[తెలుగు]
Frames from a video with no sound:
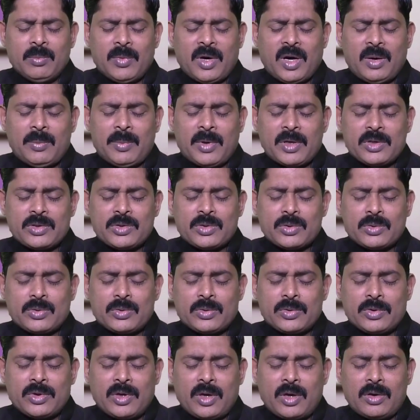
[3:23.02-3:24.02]
మా
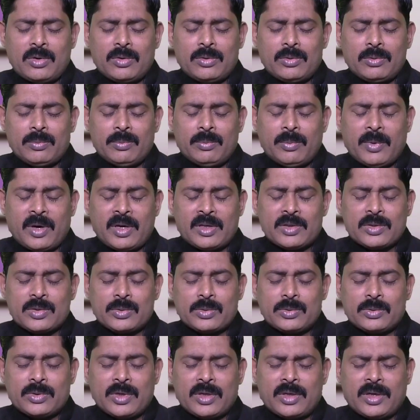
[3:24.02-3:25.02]
మనసుకున్నాలు
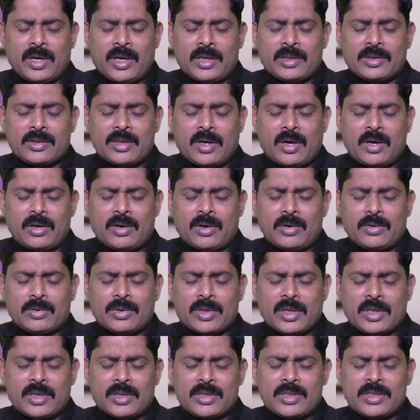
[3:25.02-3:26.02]
మనసుకున్న నేత్రాలను
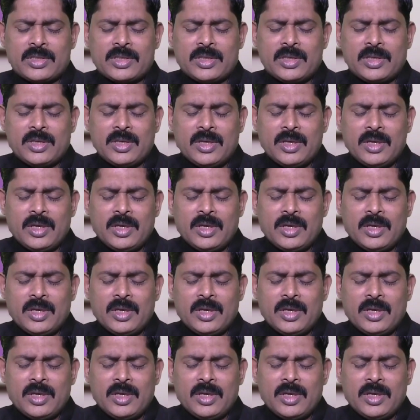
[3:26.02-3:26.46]
తెరిచి